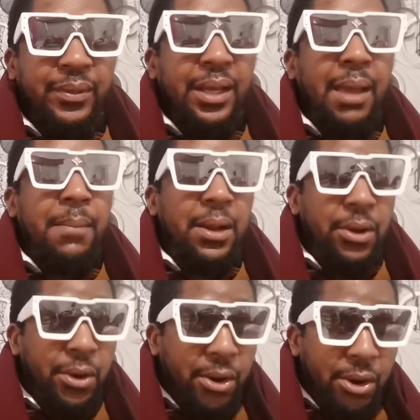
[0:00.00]
é
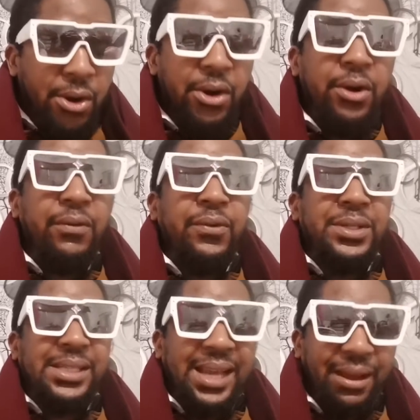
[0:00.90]
melhor
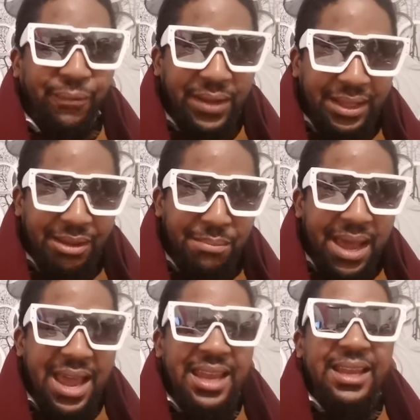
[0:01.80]
você refletir
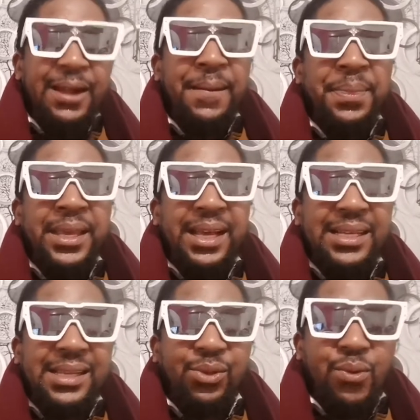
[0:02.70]
bem
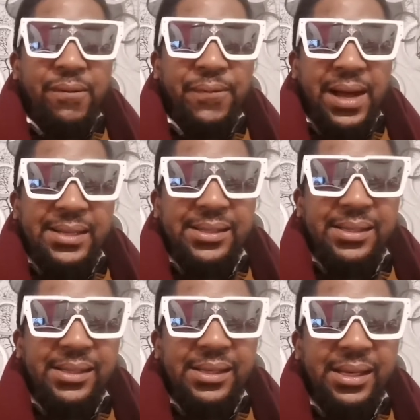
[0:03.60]
essa tua
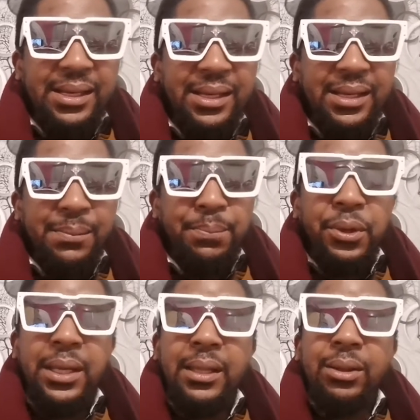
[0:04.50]
fase.
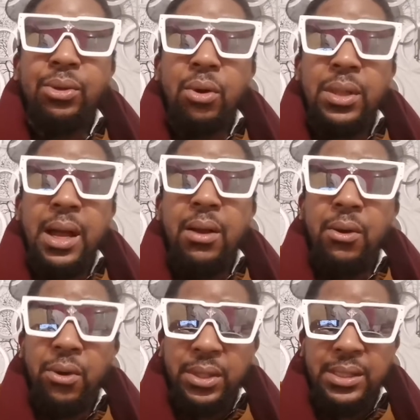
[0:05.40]
Porque toda
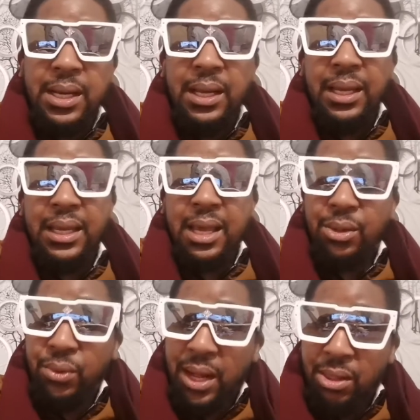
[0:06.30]
coisa que é
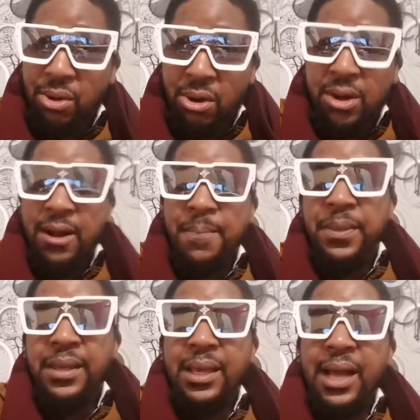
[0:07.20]
duradoura,
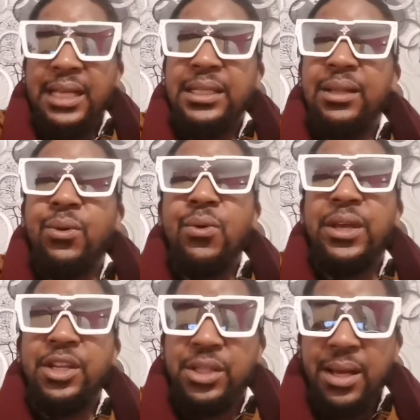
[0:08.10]
a gente
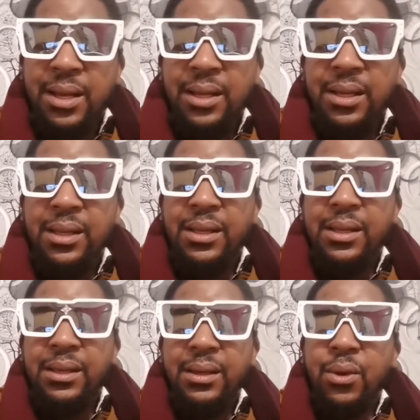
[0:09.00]
conquista
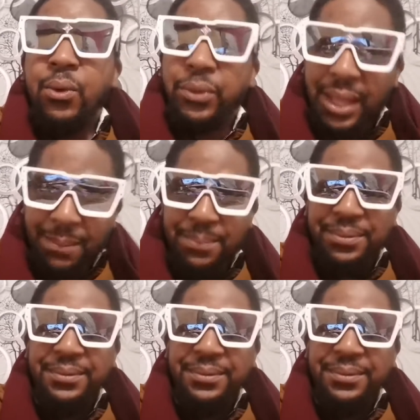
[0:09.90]
com o tempo.